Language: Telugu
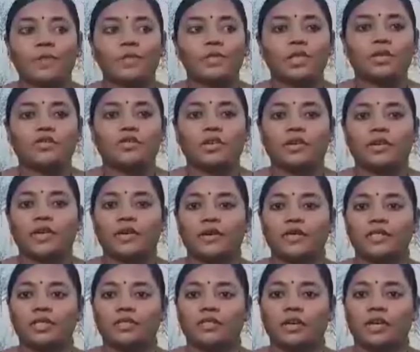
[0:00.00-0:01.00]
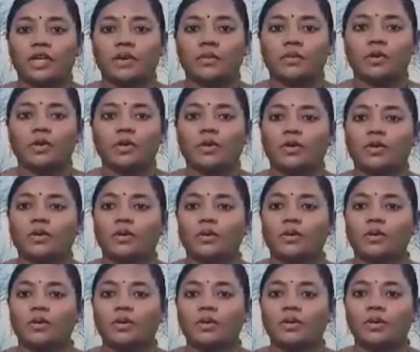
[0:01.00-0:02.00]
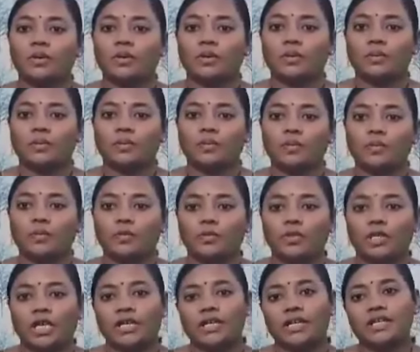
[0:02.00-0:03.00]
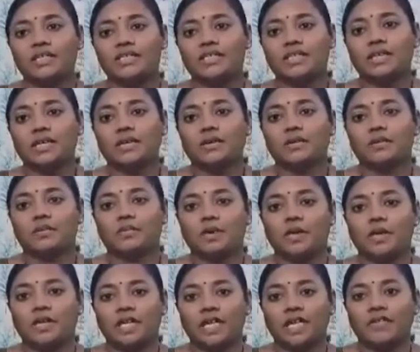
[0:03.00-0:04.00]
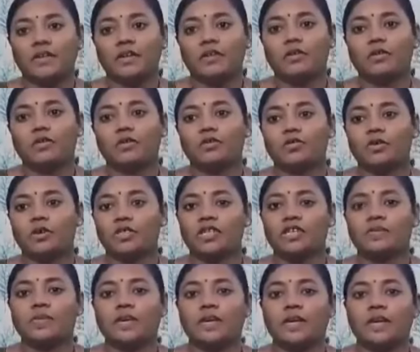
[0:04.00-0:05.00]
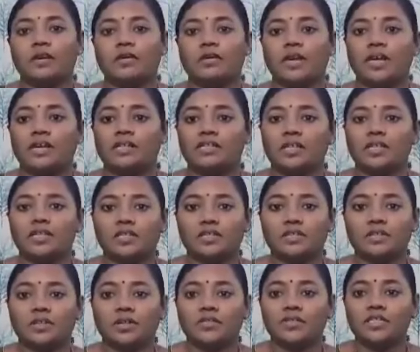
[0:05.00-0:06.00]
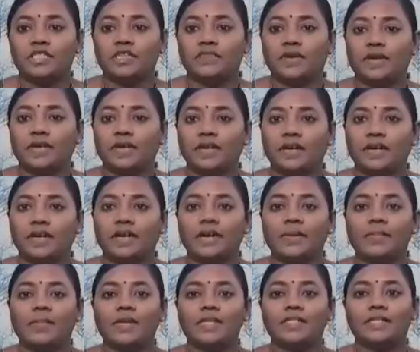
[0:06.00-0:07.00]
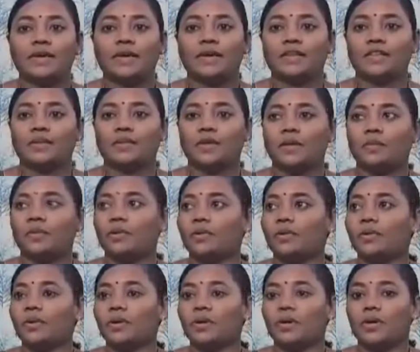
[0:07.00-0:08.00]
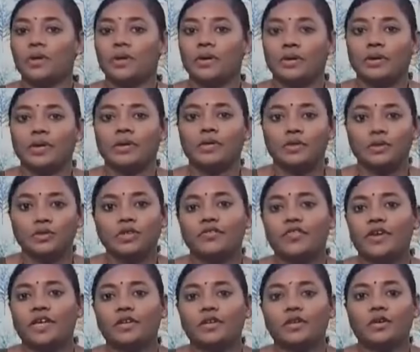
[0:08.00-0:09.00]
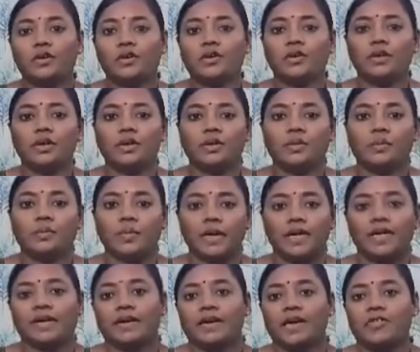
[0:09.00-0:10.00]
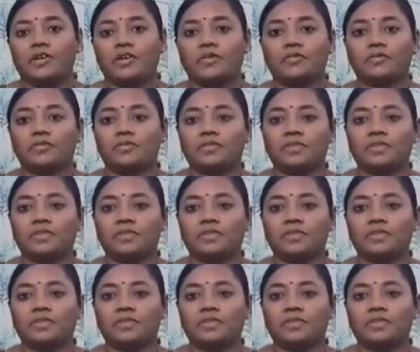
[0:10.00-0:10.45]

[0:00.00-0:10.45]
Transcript: కొచ్చడవరం నియోజకవర్గంలో ఉదయం నుంచి మన టీవీలోను సోషల్ మీడియాలోనూ హల్చల్ చేస్తున్న విషయం ఏంటంటే ఎమ్మెల్సీ అనంతబాబు యొక్క న్యూడ్ వీడియో బయటకు రావడం